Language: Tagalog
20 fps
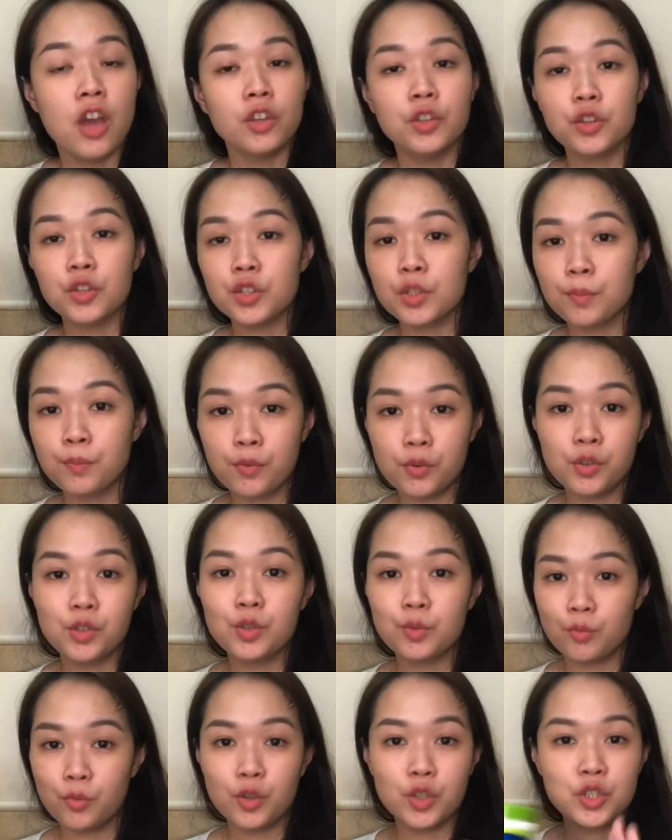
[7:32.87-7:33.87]
You're supposed
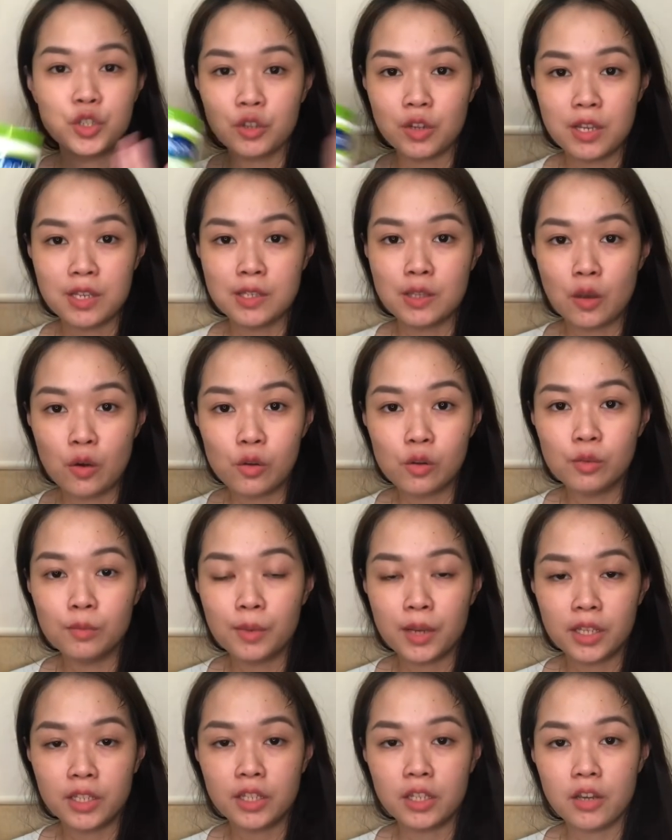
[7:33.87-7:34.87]
to moisturize the whole
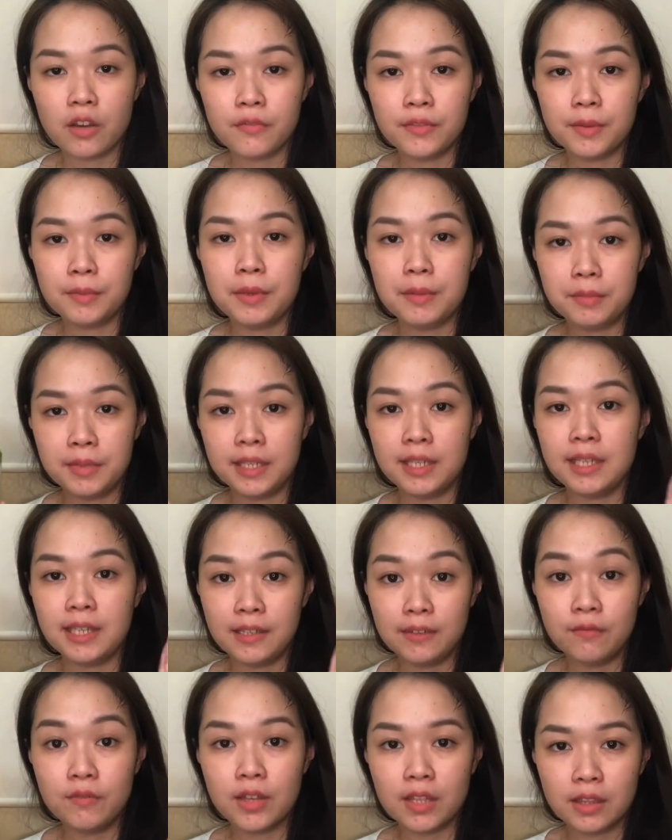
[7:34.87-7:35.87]
body of the baby,
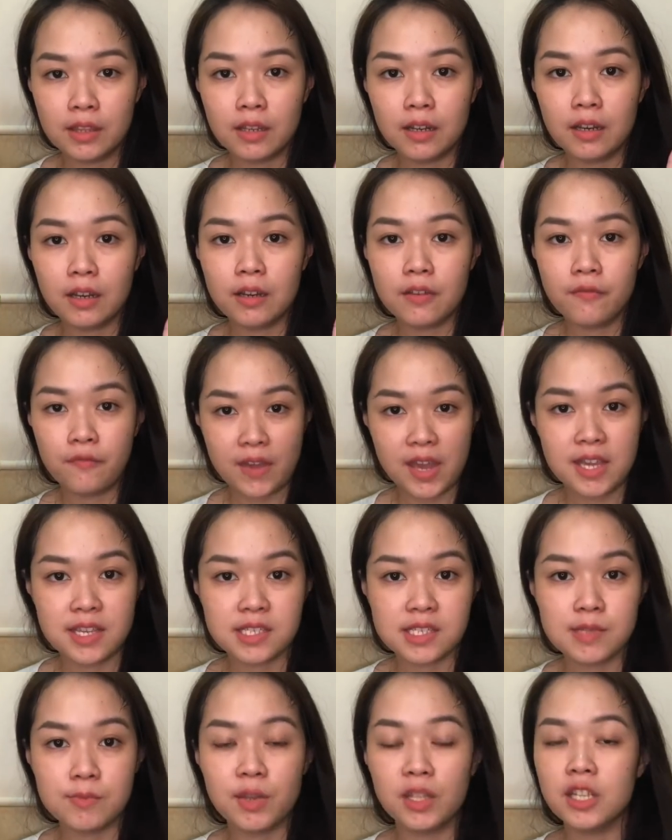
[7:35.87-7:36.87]
even the
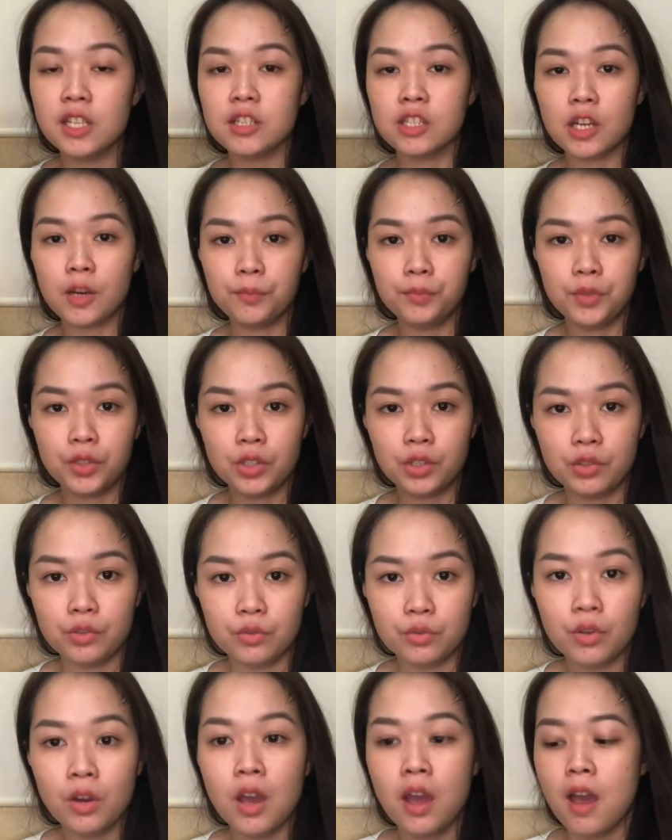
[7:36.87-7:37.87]
face. But it's up to
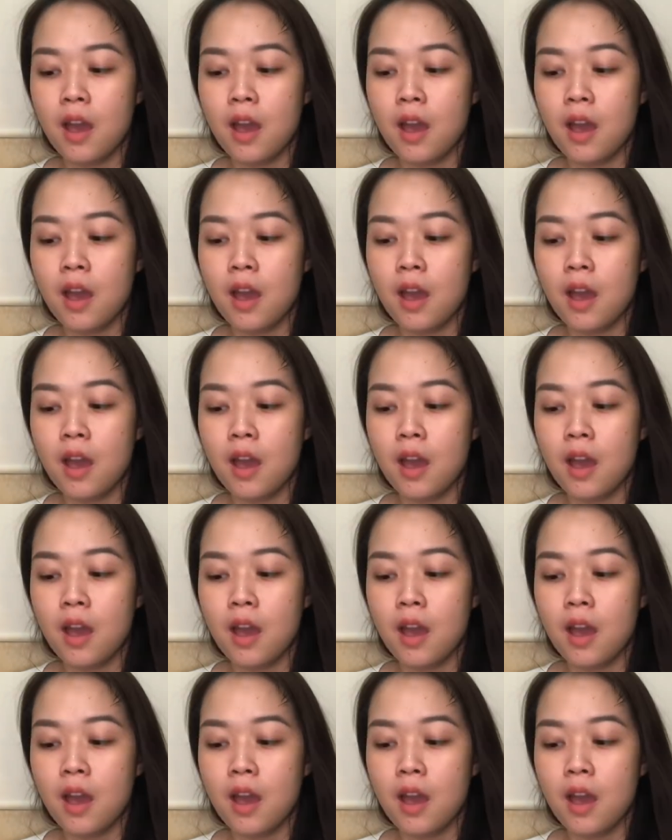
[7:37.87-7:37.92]
you.